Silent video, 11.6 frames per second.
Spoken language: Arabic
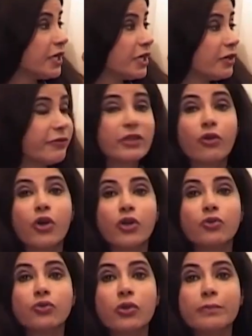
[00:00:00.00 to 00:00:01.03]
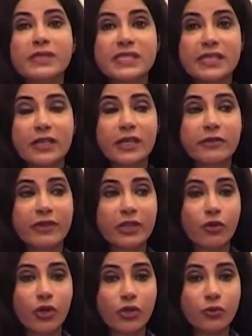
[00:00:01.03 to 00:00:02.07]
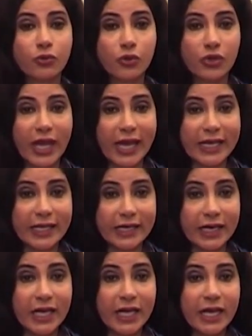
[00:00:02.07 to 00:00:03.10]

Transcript: يفتحوا عيونهم بالصلاه يفتحوا عيونهم على